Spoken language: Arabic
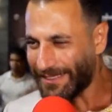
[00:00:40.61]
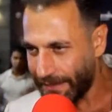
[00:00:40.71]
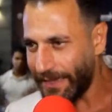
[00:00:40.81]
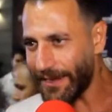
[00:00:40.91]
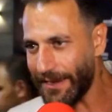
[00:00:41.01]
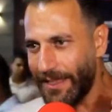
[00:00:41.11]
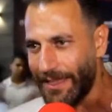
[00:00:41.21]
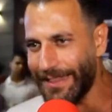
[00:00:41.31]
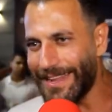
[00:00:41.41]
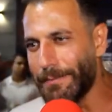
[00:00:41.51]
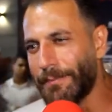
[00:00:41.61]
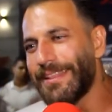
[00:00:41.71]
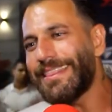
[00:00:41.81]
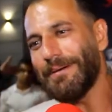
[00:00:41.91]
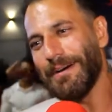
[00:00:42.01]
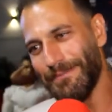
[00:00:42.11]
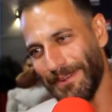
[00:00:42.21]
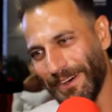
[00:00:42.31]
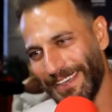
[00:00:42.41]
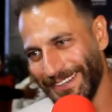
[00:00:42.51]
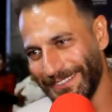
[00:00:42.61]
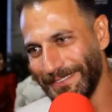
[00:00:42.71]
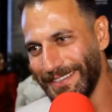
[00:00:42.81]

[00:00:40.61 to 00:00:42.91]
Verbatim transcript: كتير الا لما بنطلع بقى من الميه